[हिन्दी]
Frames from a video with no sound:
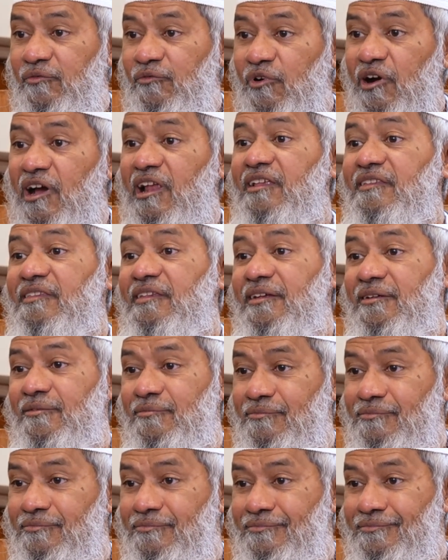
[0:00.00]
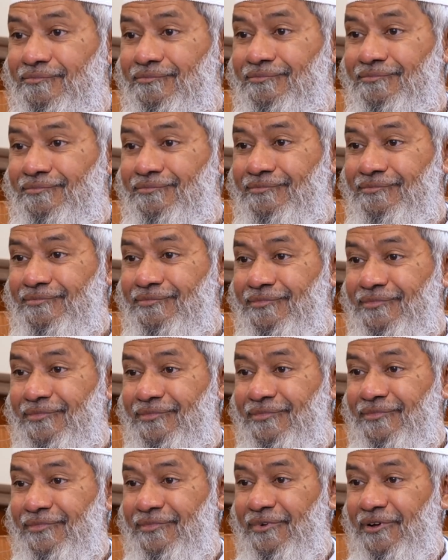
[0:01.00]
वो गलत है
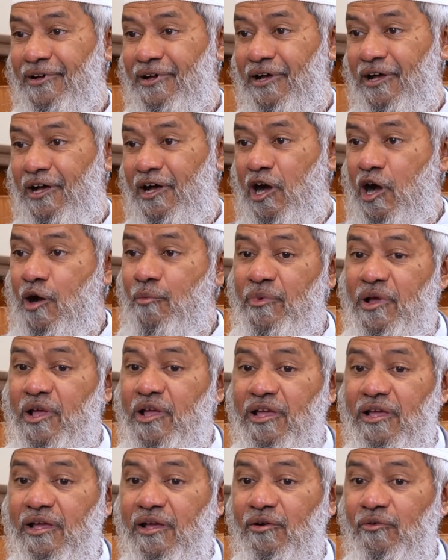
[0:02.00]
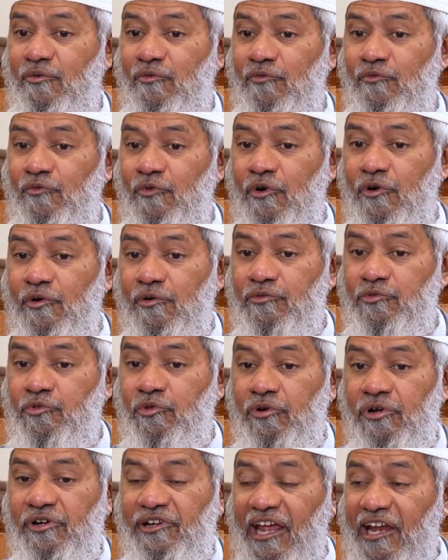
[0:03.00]
ठीक हमें वो
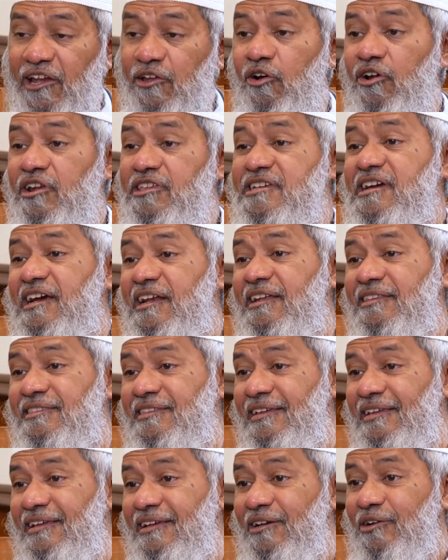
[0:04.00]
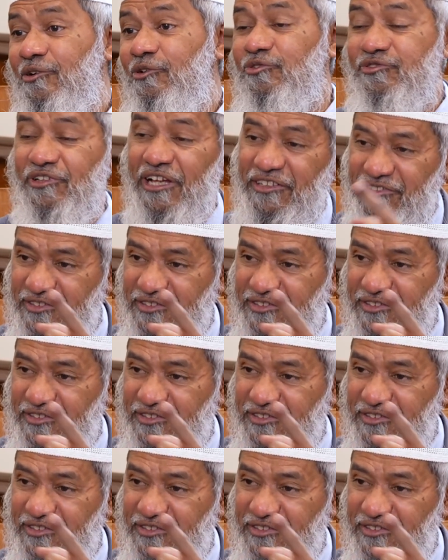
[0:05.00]
तो टेक्नोलॉजी गलत नहीं है उसका